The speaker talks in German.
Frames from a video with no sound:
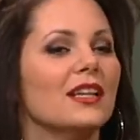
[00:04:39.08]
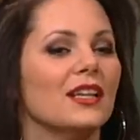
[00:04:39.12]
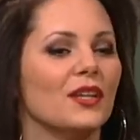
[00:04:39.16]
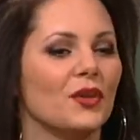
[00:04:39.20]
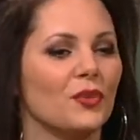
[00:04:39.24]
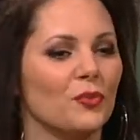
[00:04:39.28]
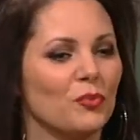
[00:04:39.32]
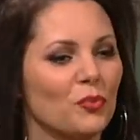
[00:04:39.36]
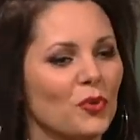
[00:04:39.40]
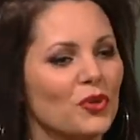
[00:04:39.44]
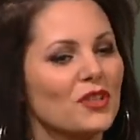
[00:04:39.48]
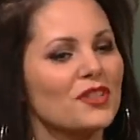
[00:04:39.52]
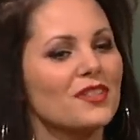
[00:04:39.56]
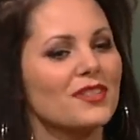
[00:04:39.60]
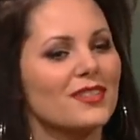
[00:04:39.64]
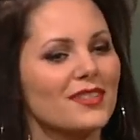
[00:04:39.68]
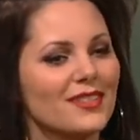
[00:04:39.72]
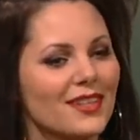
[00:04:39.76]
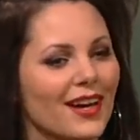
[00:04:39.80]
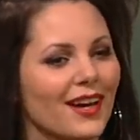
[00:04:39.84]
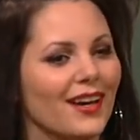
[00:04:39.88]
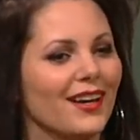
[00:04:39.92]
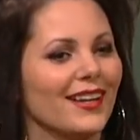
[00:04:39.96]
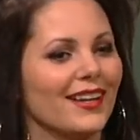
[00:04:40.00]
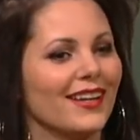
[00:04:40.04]
ja. möchte
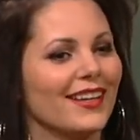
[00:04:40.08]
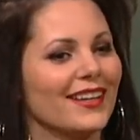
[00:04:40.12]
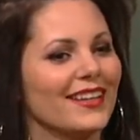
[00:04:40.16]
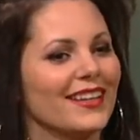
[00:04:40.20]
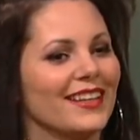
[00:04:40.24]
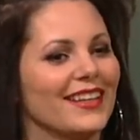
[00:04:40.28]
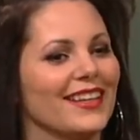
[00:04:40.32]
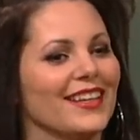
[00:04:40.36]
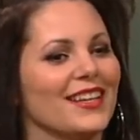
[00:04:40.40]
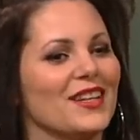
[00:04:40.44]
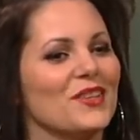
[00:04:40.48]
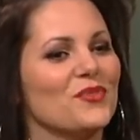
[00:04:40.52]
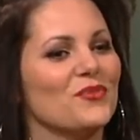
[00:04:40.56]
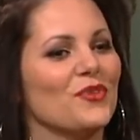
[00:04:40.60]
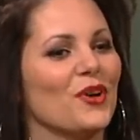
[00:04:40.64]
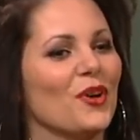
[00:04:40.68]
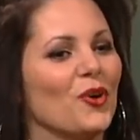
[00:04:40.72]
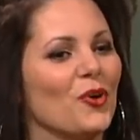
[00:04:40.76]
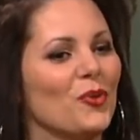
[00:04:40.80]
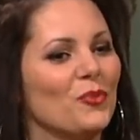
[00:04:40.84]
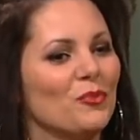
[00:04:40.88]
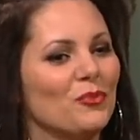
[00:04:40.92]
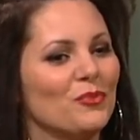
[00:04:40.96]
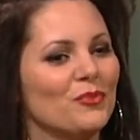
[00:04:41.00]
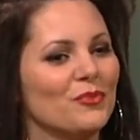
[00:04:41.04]
da erklären,
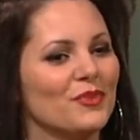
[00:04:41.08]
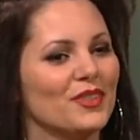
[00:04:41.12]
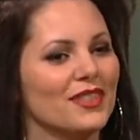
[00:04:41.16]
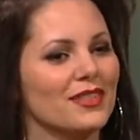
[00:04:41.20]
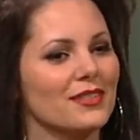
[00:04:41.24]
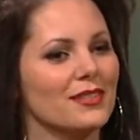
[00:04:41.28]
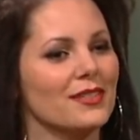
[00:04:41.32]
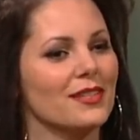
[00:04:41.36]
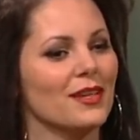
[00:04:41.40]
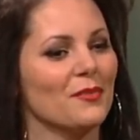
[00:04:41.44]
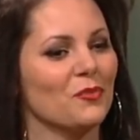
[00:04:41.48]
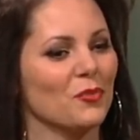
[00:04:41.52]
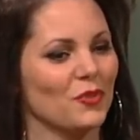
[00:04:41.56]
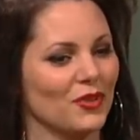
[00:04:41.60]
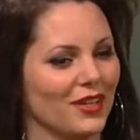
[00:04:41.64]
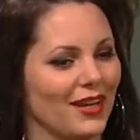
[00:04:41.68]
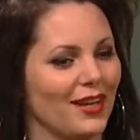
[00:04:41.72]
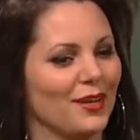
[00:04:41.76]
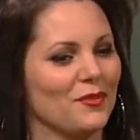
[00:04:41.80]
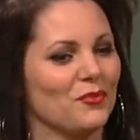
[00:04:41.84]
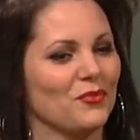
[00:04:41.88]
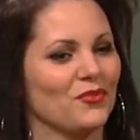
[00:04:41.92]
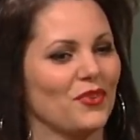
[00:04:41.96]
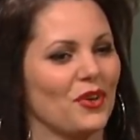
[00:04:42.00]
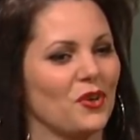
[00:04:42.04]
warum es der
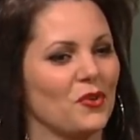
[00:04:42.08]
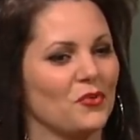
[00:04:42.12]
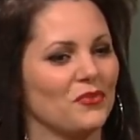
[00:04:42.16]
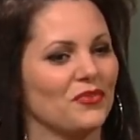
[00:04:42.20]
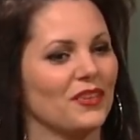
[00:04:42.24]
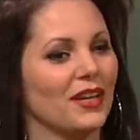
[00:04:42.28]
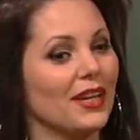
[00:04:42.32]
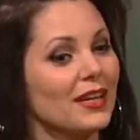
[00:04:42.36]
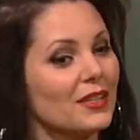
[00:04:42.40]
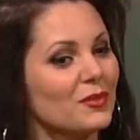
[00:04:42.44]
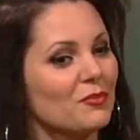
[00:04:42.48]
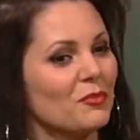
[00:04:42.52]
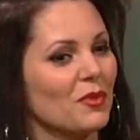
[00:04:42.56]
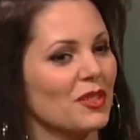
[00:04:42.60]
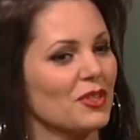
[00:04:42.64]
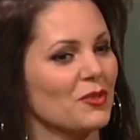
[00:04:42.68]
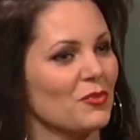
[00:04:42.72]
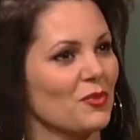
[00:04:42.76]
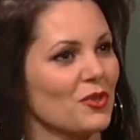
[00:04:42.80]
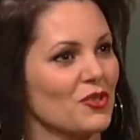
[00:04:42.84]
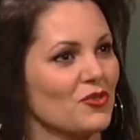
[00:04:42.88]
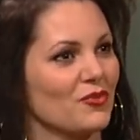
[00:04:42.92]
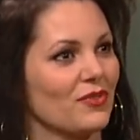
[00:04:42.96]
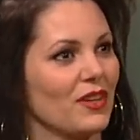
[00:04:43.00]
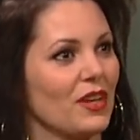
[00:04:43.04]
modernen Frau vielleicht
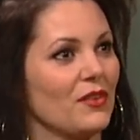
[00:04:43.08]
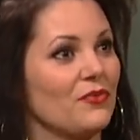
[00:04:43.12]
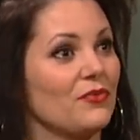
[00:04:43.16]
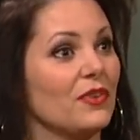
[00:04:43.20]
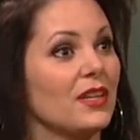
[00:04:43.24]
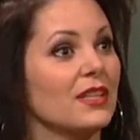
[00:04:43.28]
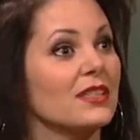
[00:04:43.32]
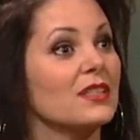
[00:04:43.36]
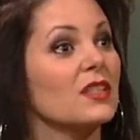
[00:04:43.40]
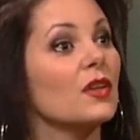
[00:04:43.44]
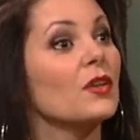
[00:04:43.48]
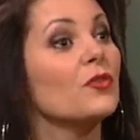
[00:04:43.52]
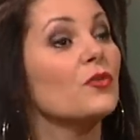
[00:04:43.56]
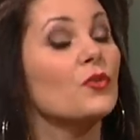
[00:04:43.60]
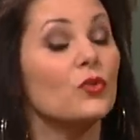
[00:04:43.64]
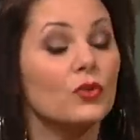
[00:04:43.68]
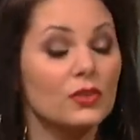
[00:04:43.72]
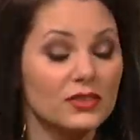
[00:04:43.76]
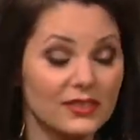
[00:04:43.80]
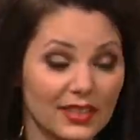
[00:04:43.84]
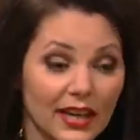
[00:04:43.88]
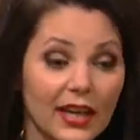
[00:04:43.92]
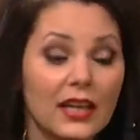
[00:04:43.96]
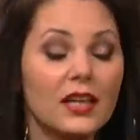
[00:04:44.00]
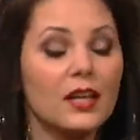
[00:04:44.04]
manchmal schwerfällt,
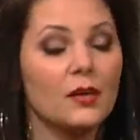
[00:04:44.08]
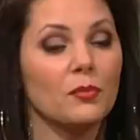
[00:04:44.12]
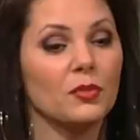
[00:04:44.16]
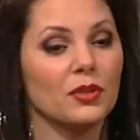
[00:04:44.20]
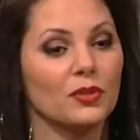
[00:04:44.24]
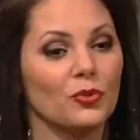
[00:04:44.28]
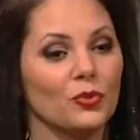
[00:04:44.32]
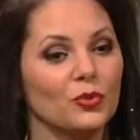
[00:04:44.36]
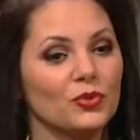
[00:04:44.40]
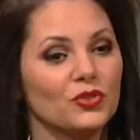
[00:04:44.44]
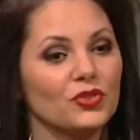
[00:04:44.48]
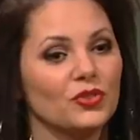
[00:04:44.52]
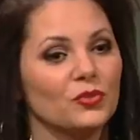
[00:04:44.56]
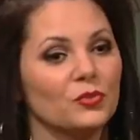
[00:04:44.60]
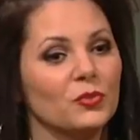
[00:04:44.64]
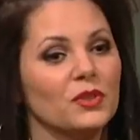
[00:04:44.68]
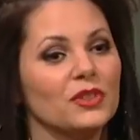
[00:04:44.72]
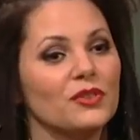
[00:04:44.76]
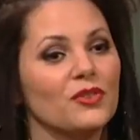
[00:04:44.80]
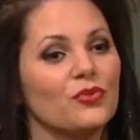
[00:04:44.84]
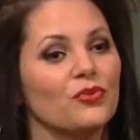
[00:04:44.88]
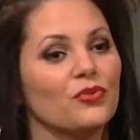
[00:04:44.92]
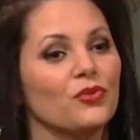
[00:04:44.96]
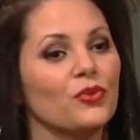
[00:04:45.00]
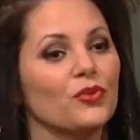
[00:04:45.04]
zeige aber großes
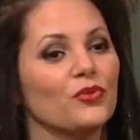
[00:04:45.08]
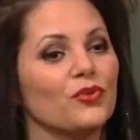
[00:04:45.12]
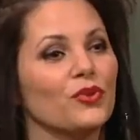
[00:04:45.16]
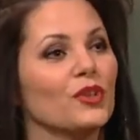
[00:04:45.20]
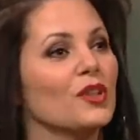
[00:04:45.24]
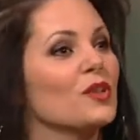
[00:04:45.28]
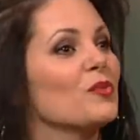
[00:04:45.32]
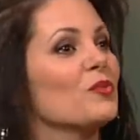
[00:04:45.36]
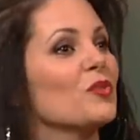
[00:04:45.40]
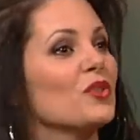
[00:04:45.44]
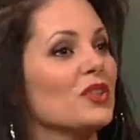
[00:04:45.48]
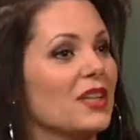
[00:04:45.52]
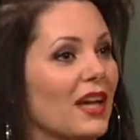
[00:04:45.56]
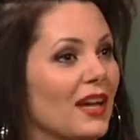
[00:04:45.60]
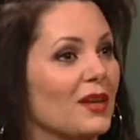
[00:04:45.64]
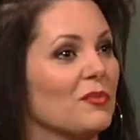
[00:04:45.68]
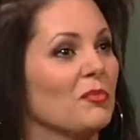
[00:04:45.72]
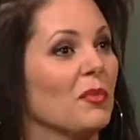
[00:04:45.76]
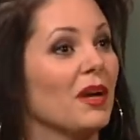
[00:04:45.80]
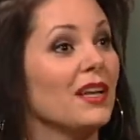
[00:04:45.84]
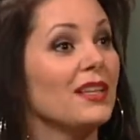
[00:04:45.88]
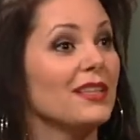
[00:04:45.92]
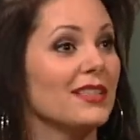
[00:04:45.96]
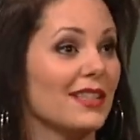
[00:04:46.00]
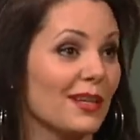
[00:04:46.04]
Mitgefühl für den modernen
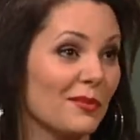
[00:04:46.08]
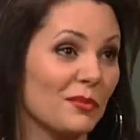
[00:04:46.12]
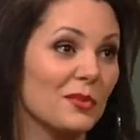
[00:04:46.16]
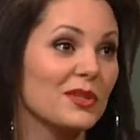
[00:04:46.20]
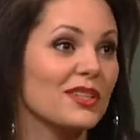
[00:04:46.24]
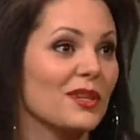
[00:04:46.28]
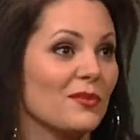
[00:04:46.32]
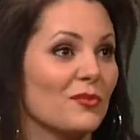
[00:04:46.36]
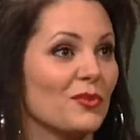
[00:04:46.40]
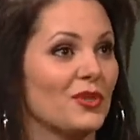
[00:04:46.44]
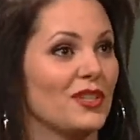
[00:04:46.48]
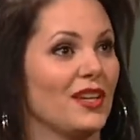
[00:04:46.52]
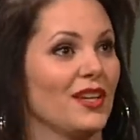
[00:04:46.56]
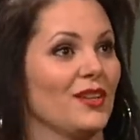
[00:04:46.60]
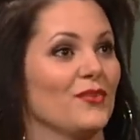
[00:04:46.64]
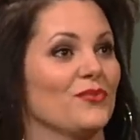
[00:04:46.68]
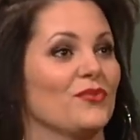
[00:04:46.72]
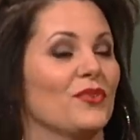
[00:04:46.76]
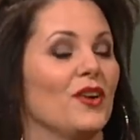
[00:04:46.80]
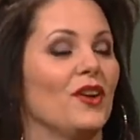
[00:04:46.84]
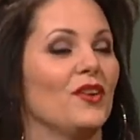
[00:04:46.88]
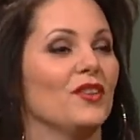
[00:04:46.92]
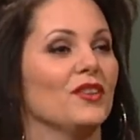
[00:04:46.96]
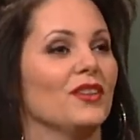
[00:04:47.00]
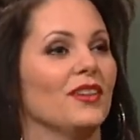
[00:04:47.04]
Mann, der mit der modernen Frau